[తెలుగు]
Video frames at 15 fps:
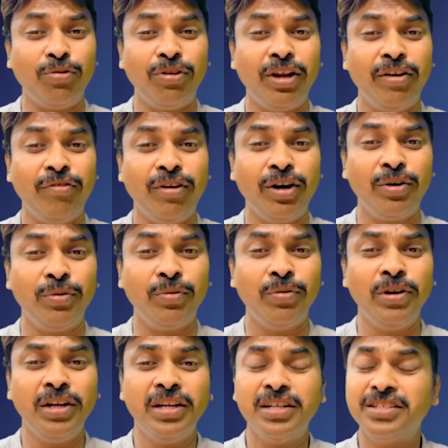కొనేవారు
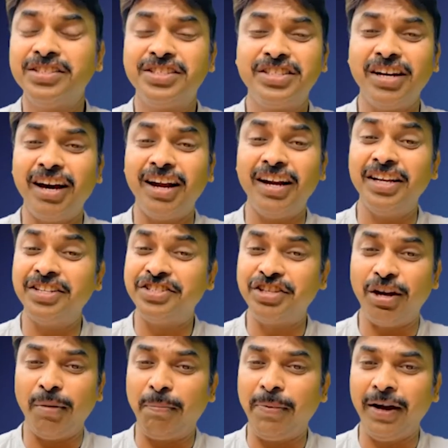చార్లీ
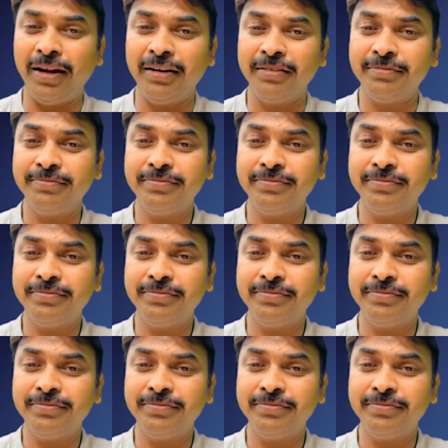చాప్లెన్